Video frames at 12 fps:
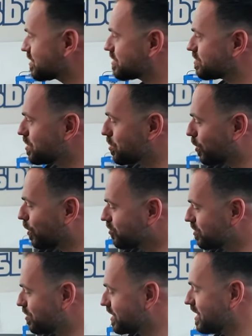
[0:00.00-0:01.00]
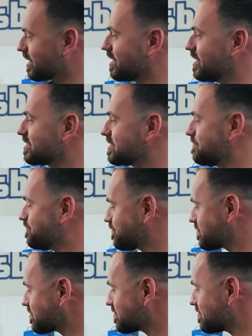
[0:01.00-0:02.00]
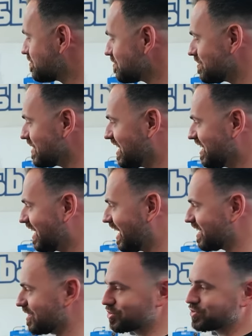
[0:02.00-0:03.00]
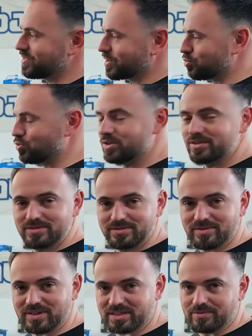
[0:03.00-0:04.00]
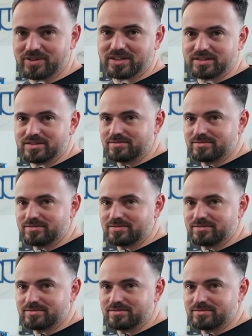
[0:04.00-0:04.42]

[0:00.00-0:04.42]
das mit dem orangenen Blinkerglas eigentlich auch schon wieder cool, weil es einfach